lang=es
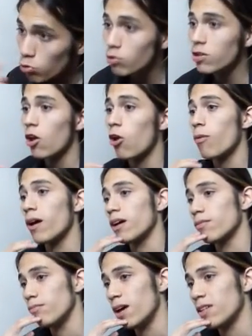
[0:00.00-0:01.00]
Un dulce
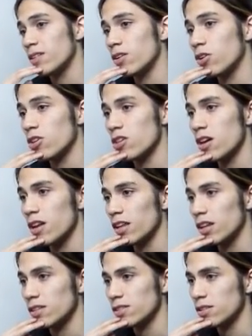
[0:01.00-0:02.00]
aroma me hace cosquillas
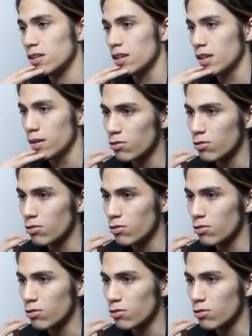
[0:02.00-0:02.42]
en la nariz.